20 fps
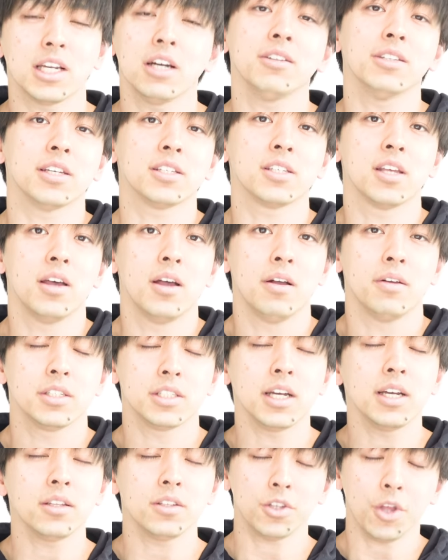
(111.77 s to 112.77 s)
違うんです。
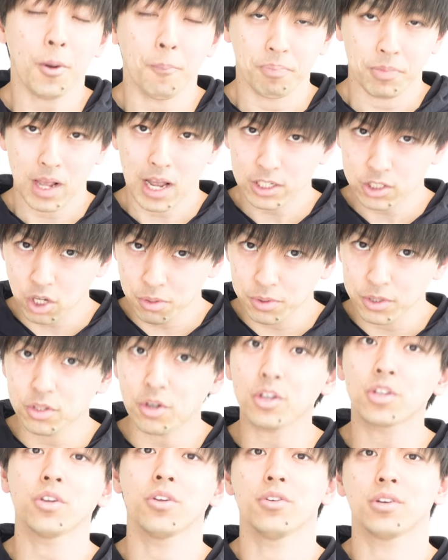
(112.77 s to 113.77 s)
ちゃんと遊ぶ
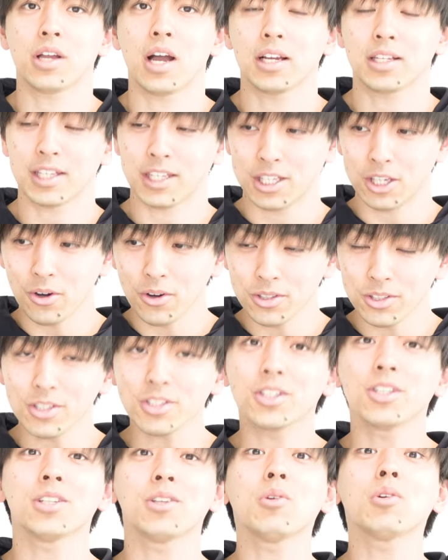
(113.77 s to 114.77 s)
時というか、気を
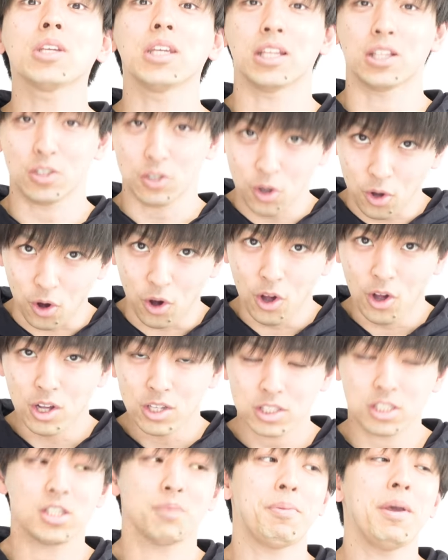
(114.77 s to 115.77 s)
抜く時と
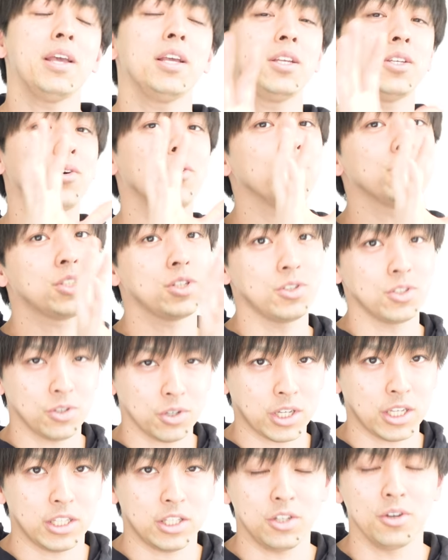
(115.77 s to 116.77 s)
勉強する
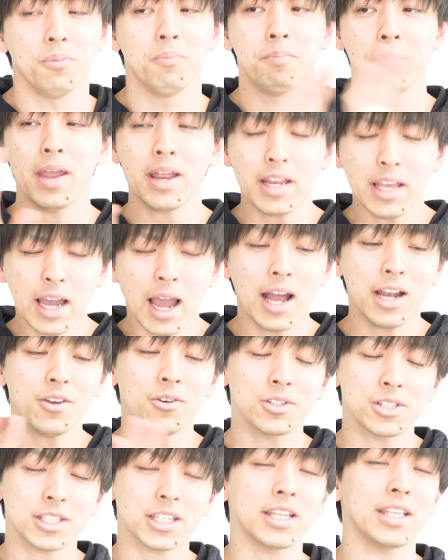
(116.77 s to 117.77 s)
時っていうメリハリ
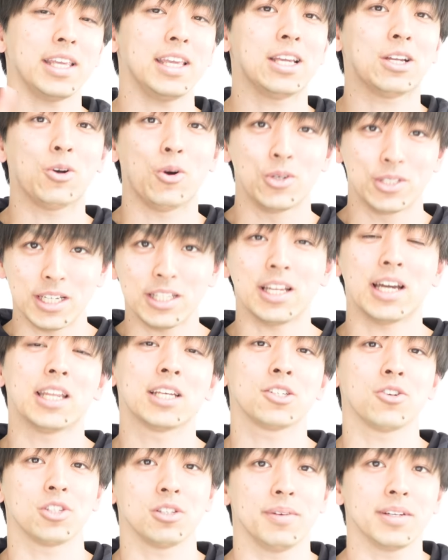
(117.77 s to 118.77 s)
をつけていこうぜって
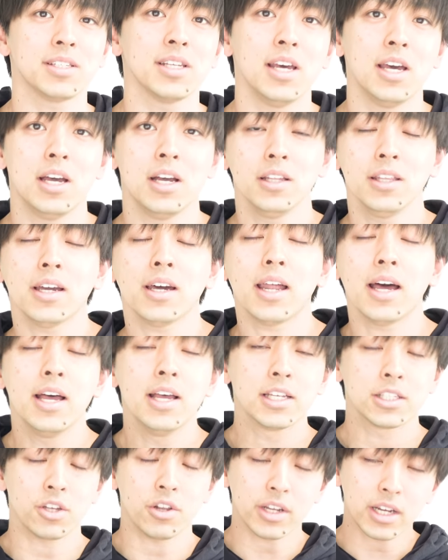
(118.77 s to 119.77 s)
話をします。だから、
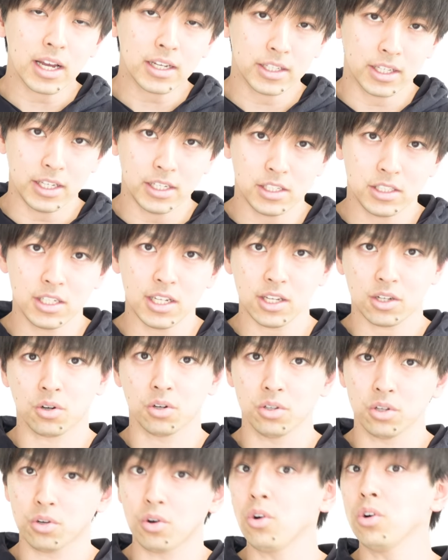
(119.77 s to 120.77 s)
それがきっちり
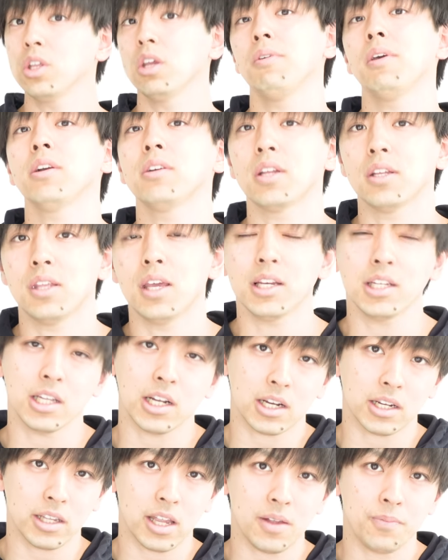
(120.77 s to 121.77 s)
このゴールデンウィークででき
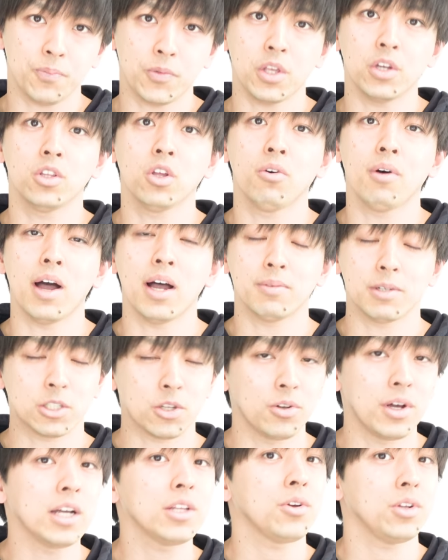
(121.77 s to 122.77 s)
た方っていうのは、まあ、
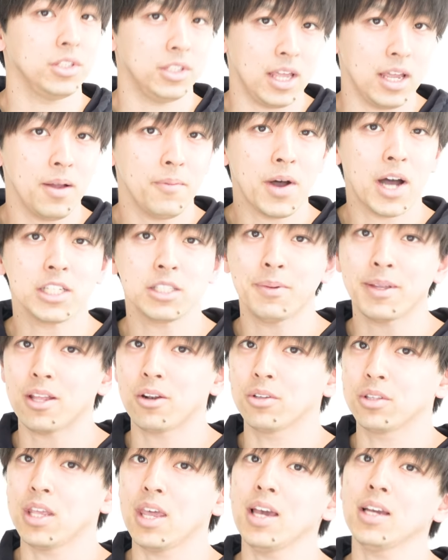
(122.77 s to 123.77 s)
その後にね、初めて
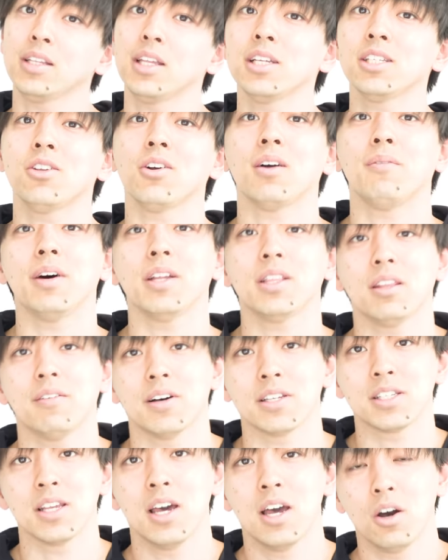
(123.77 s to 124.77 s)
の定期テストが待って
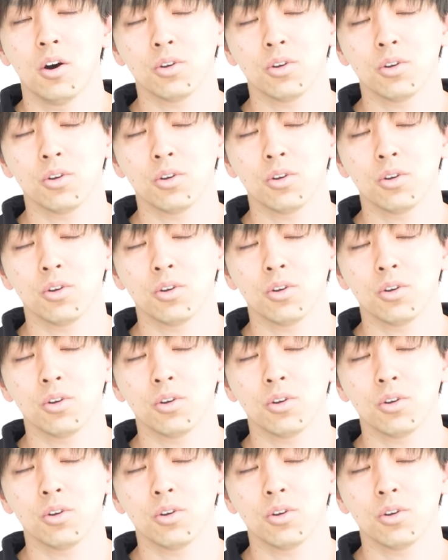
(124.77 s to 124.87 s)
ます。